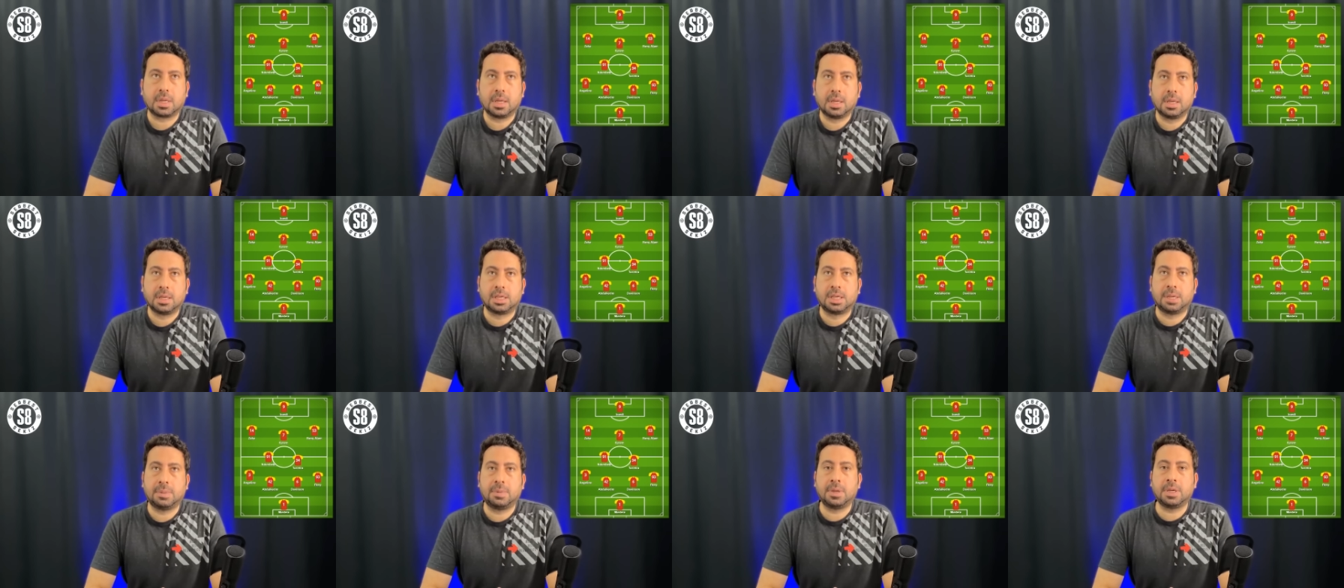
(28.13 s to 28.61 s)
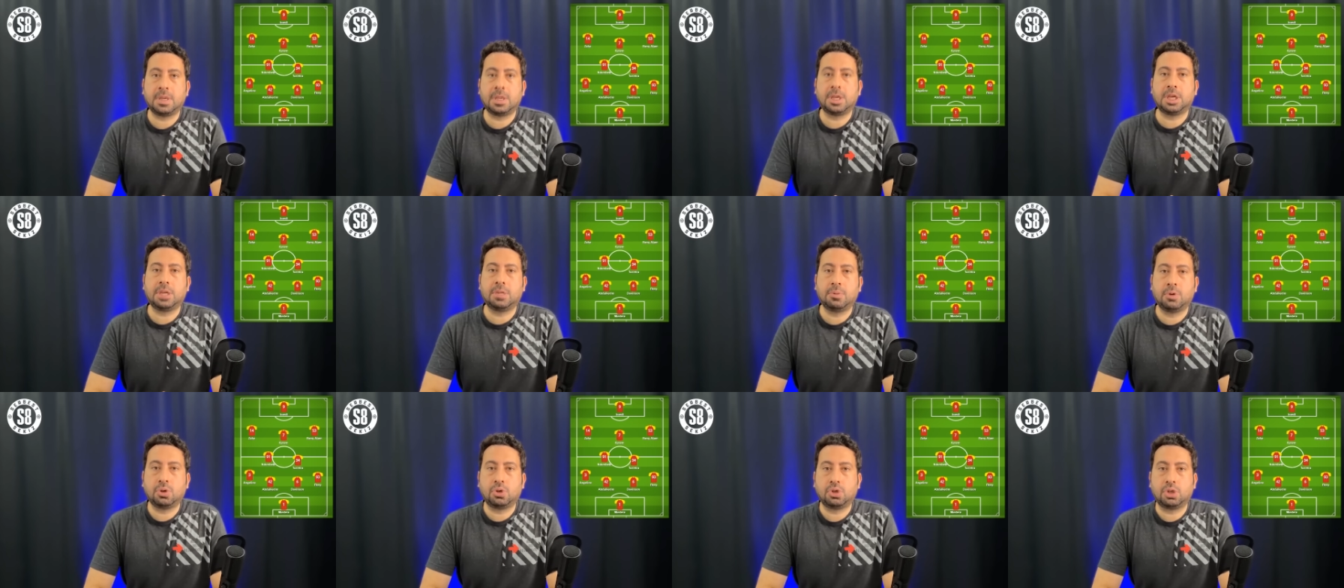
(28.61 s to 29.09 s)

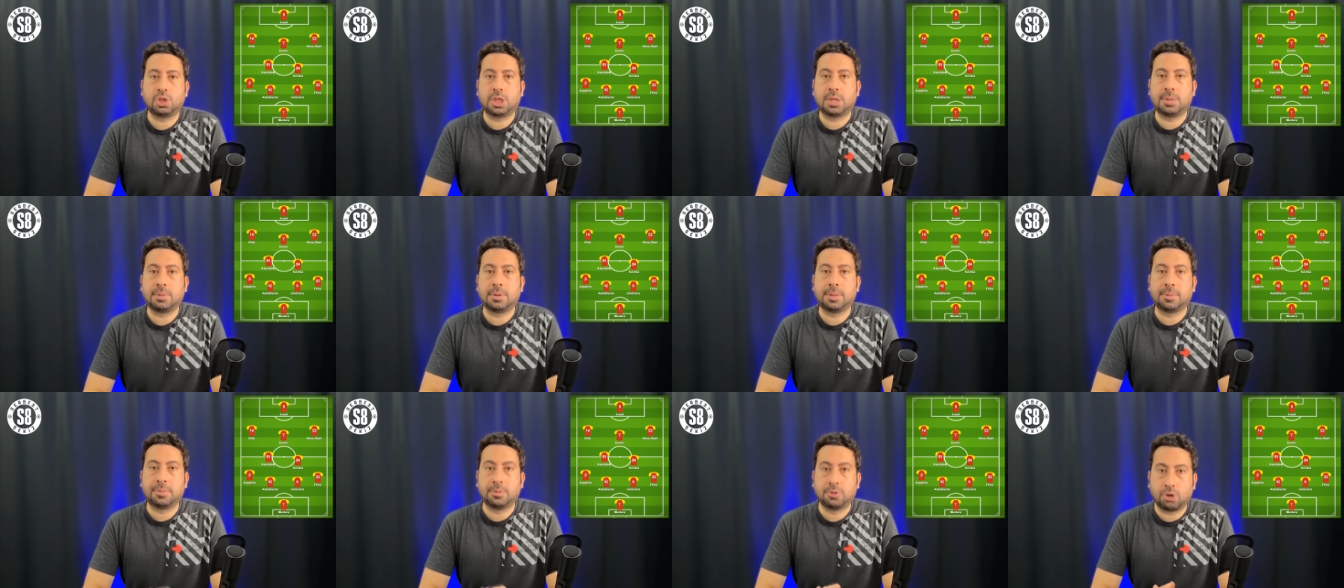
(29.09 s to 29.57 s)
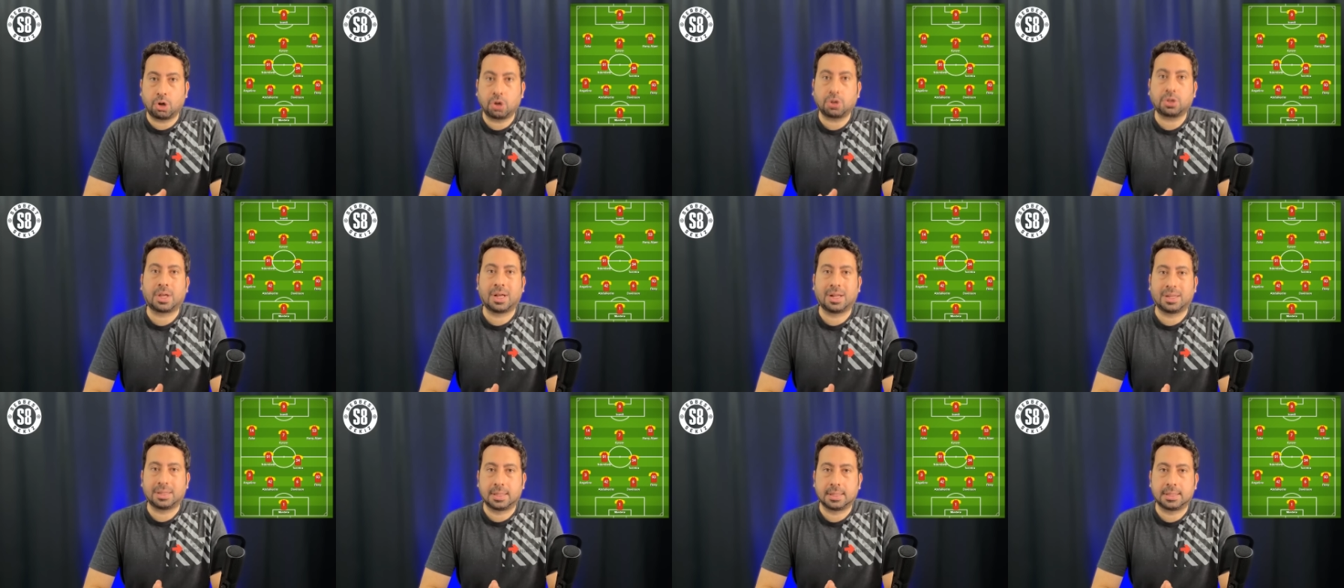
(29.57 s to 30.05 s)
2023-2024
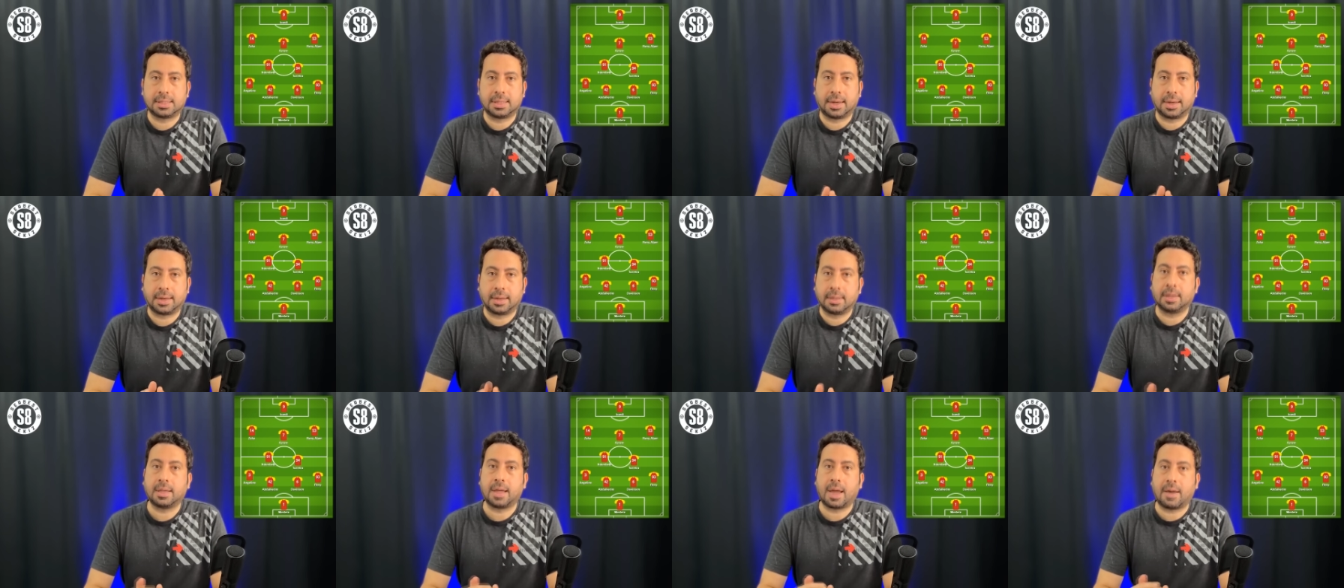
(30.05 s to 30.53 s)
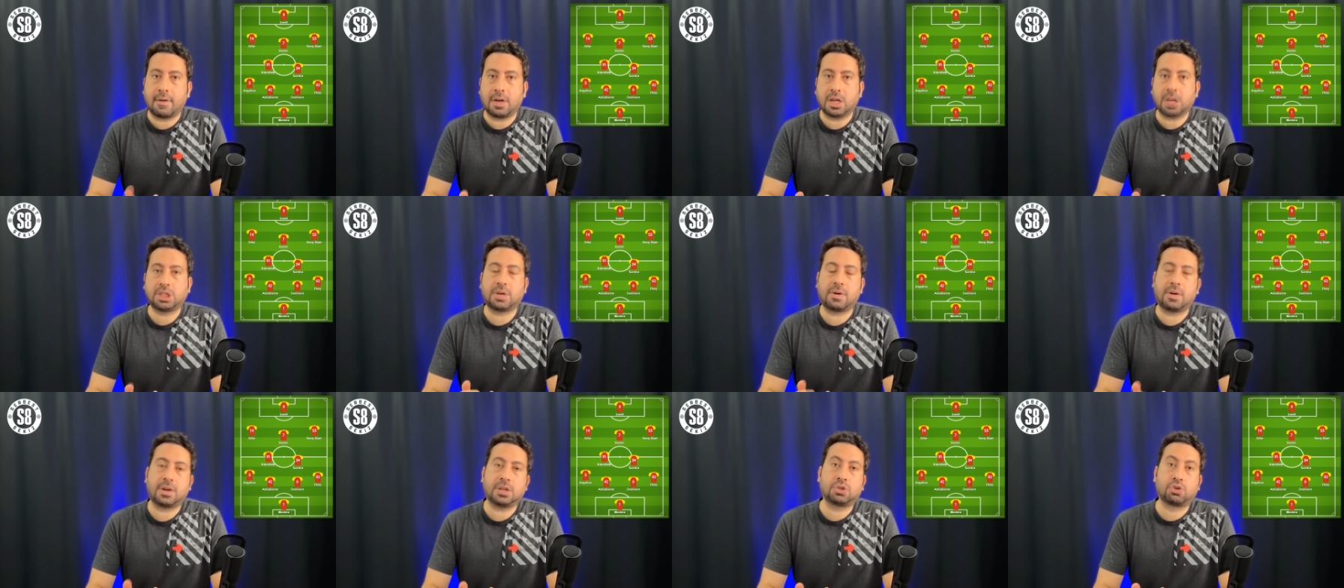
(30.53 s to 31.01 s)
Galatasaray'ını yavaş
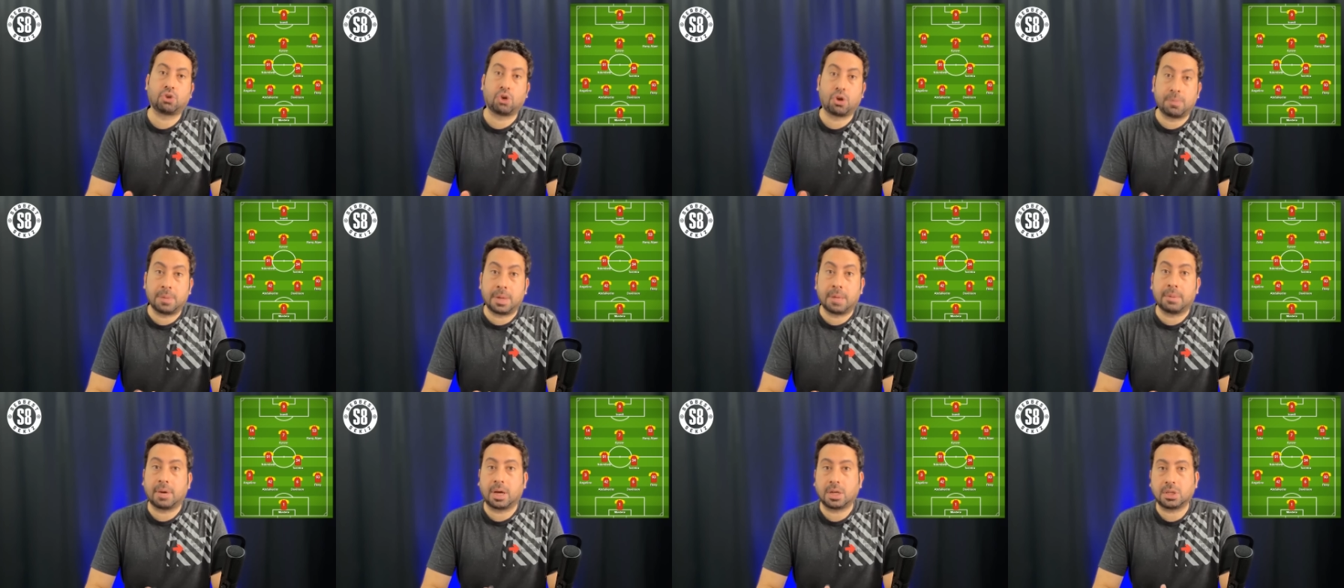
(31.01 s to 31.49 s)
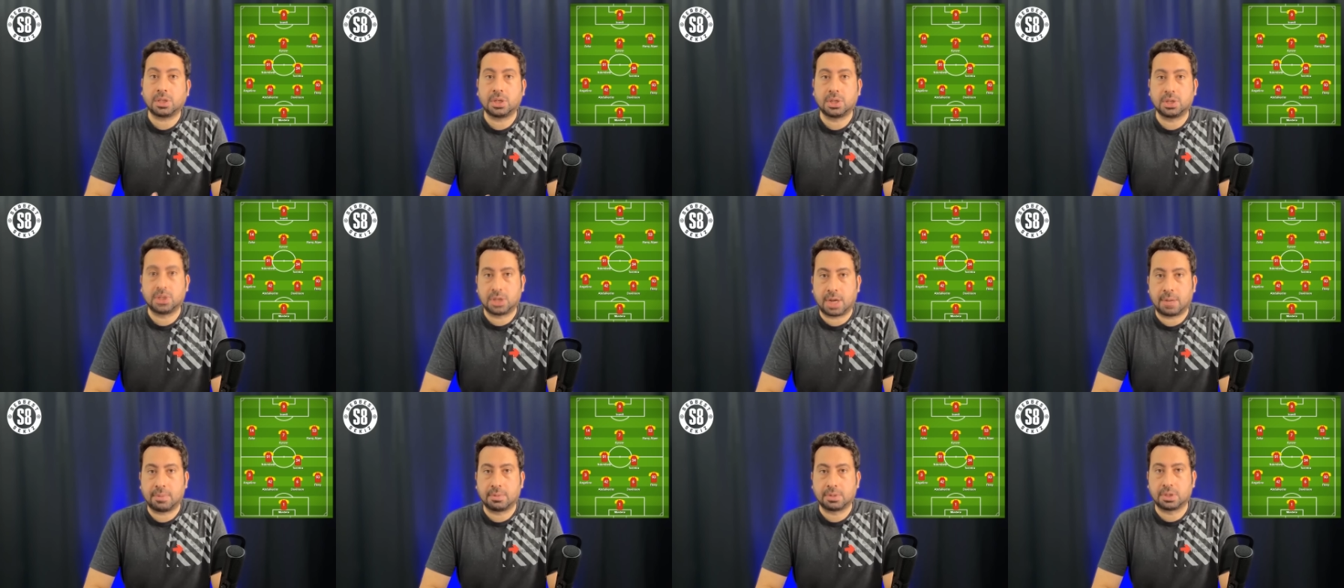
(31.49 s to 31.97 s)
yavaş görmeye
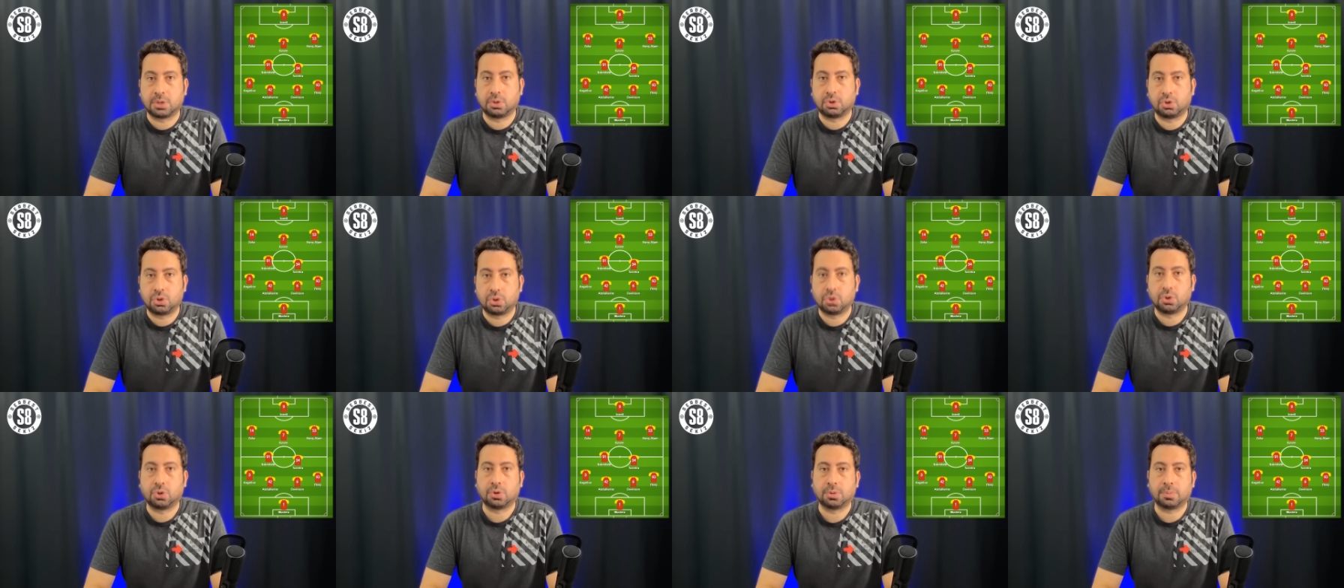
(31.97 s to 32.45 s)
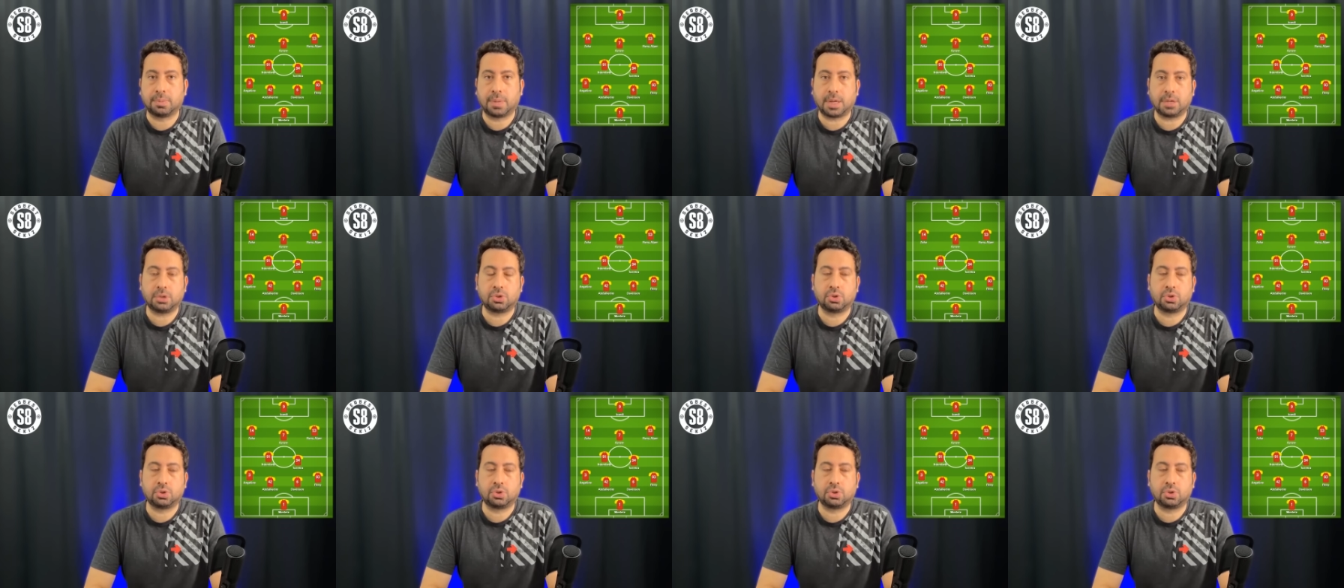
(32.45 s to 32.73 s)
başlayacağımızı düşünüyorum ben.